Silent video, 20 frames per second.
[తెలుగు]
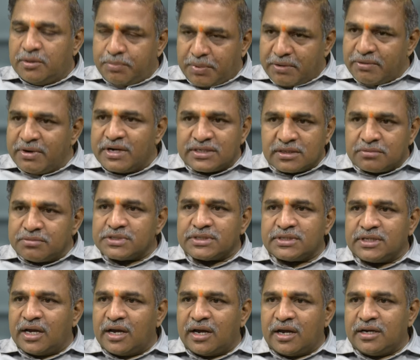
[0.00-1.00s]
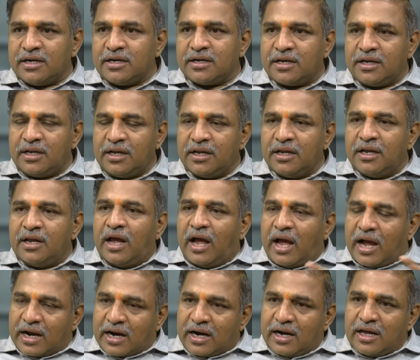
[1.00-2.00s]
ఈ ప్రైవేట్ సంస్థ అని అంటే
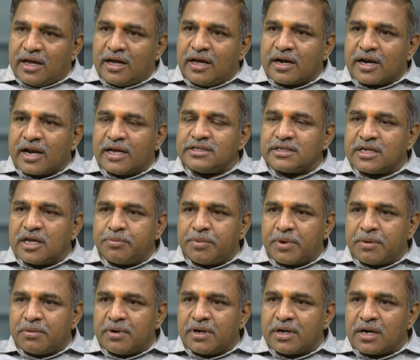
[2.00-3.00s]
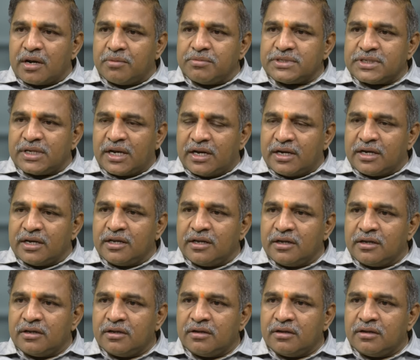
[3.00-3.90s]
అక్కడ రాజకీయపరమైనటువంటి అంశాలని